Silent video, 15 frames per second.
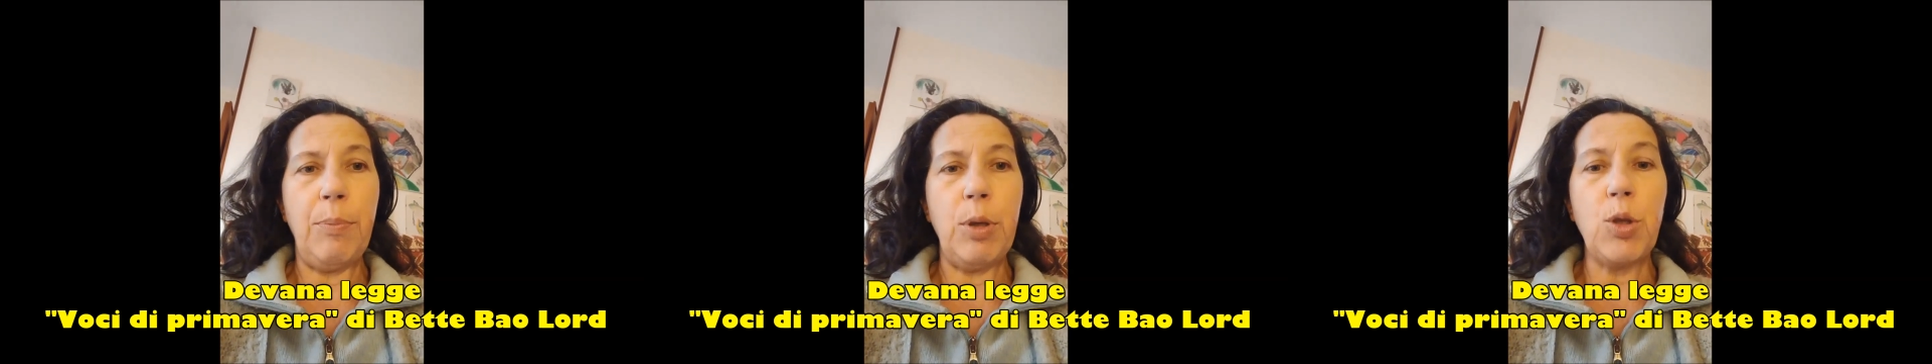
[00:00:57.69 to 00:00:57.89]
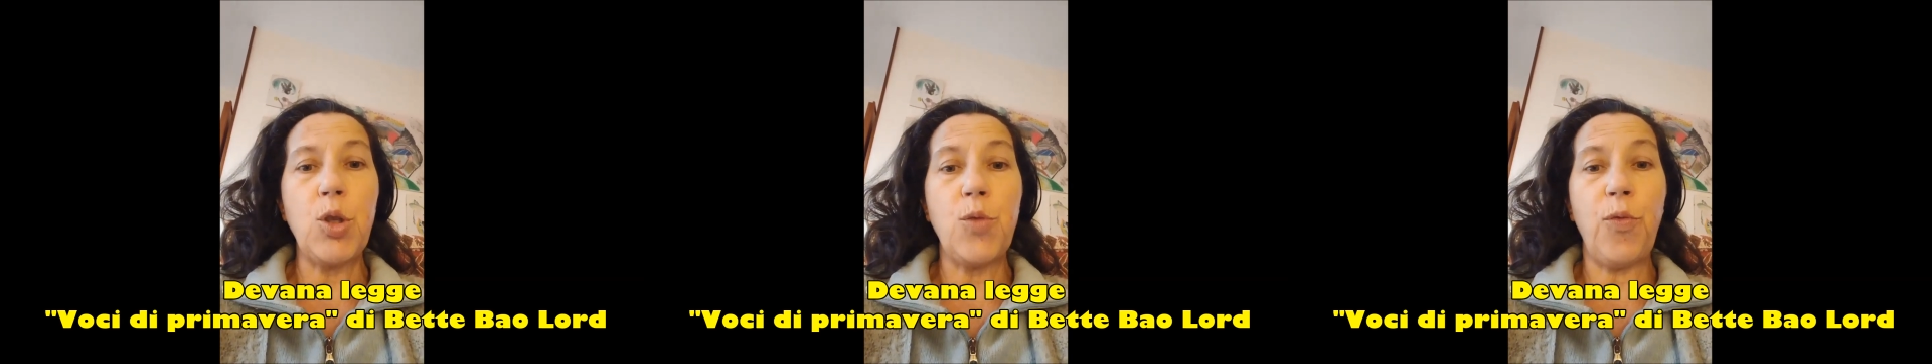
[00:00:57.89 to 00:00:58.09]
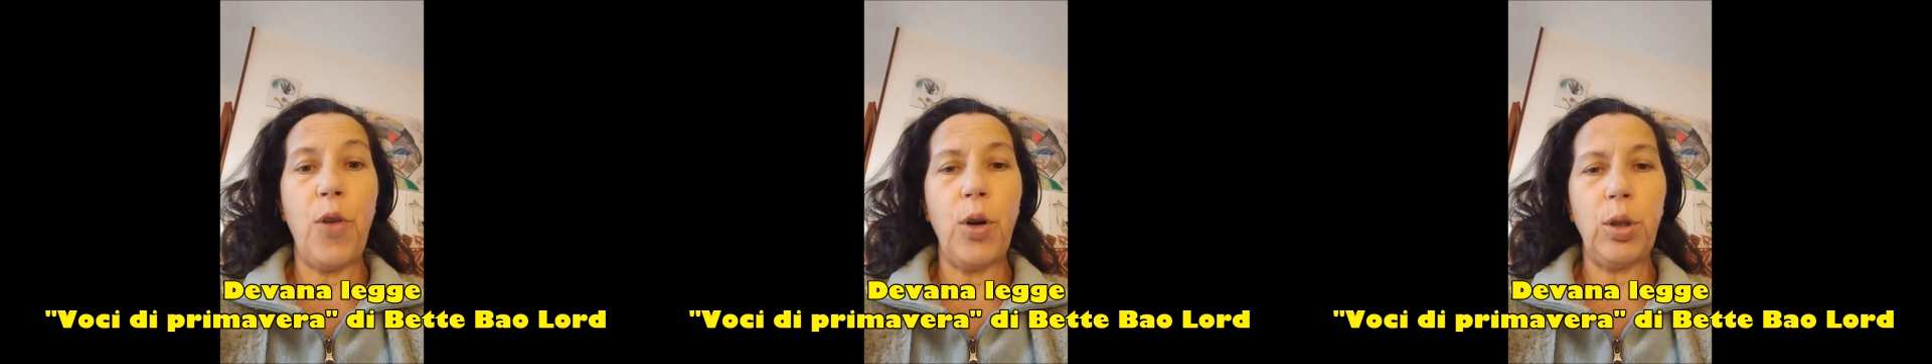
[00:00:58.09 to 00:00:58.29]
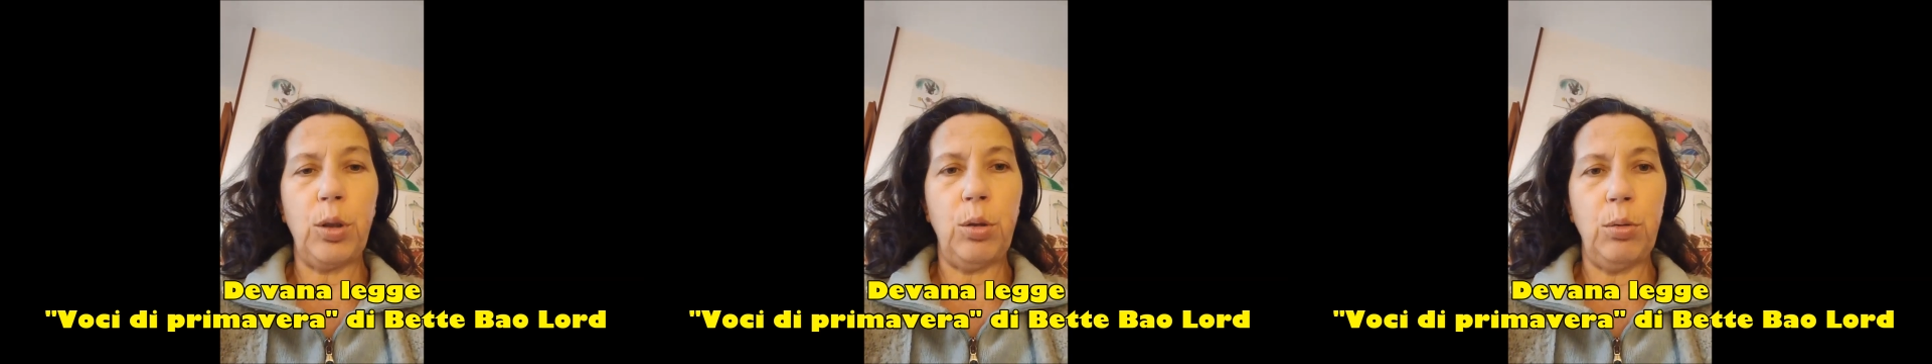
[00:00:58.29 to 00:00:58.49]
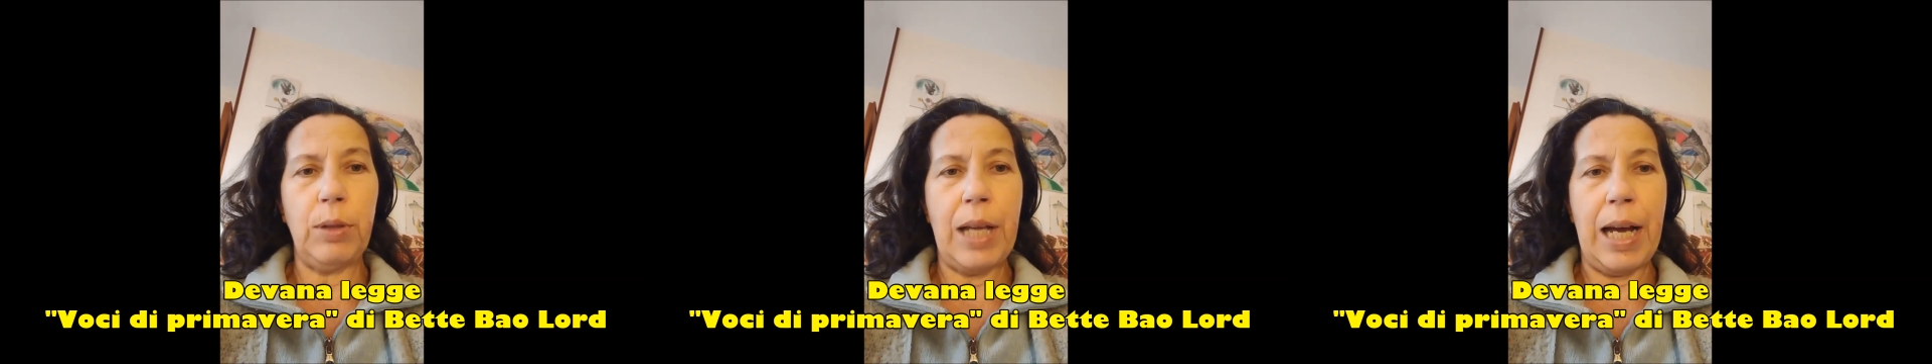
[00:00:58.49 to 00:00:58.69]
più
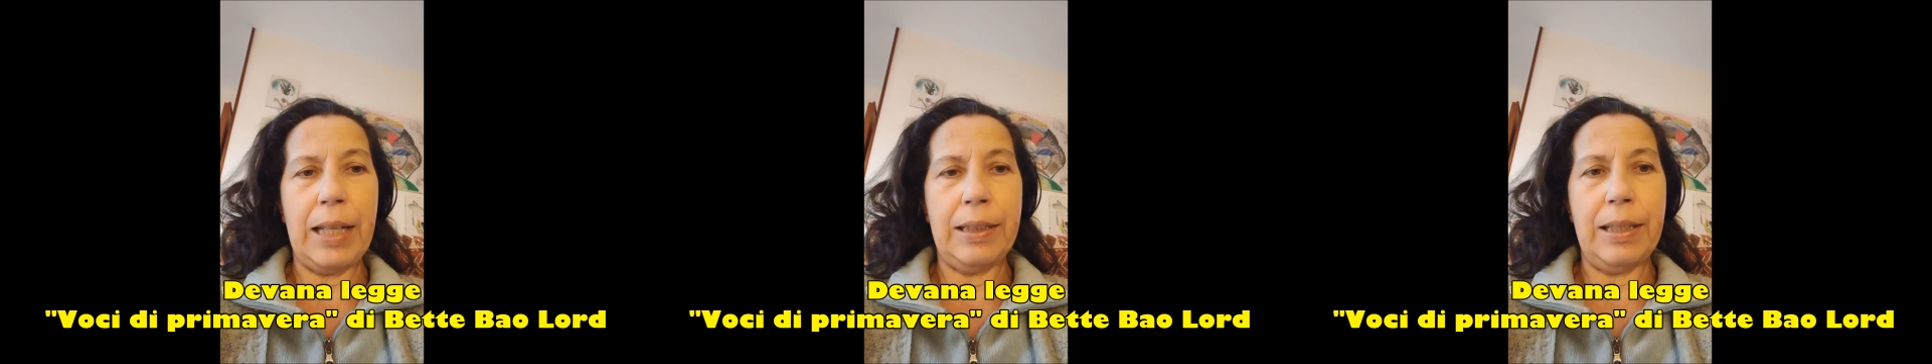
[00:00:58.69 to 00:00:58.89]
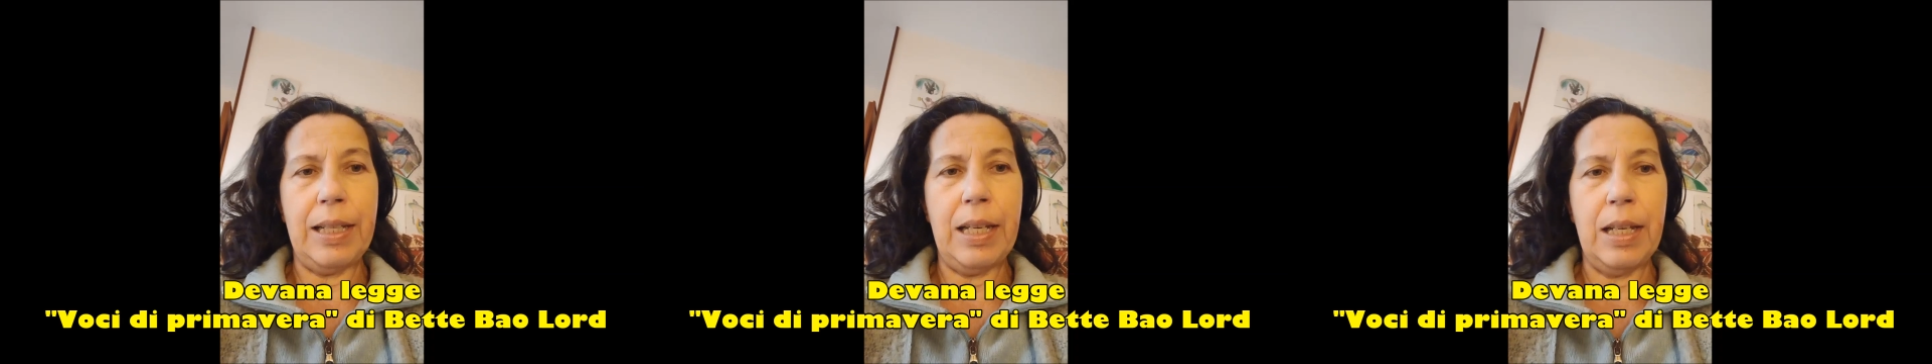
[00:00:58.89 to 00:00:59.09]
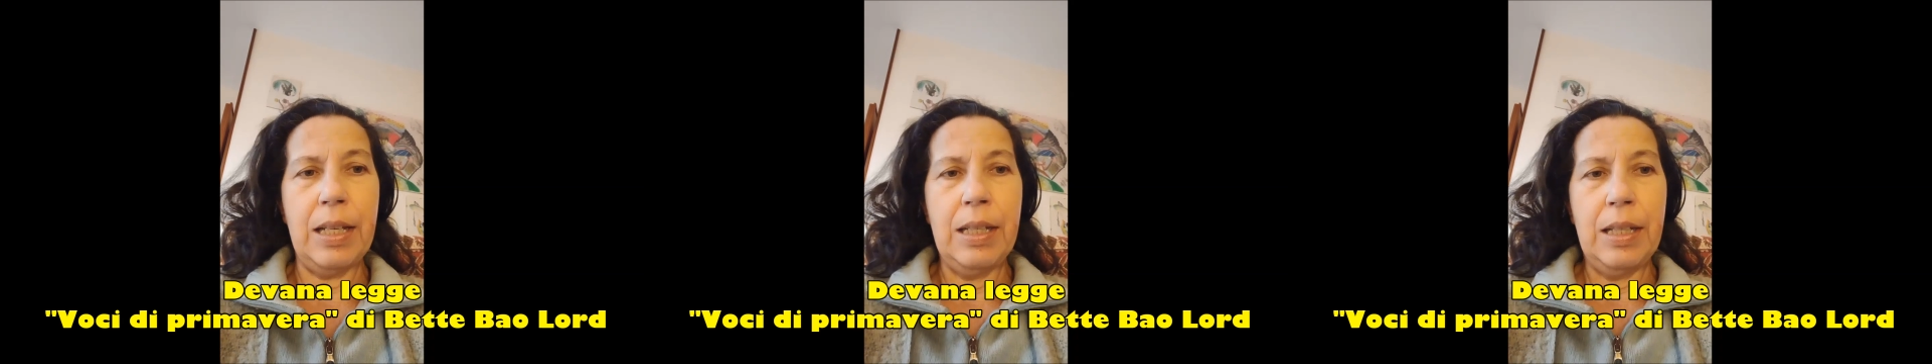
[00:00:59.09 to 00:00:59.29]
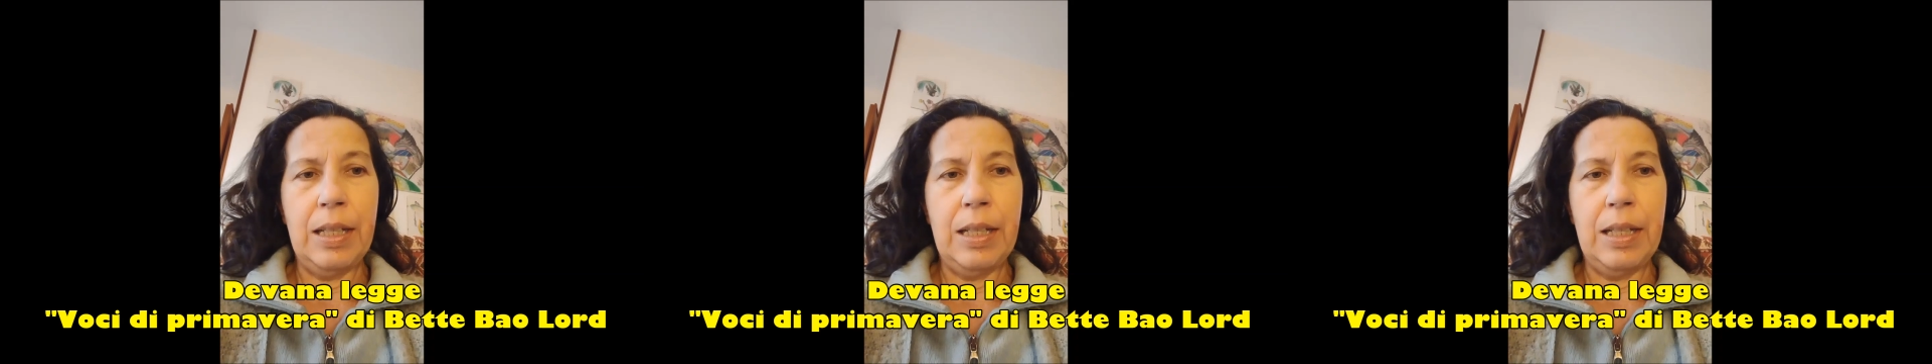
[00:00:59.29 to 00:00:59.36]
sfortunati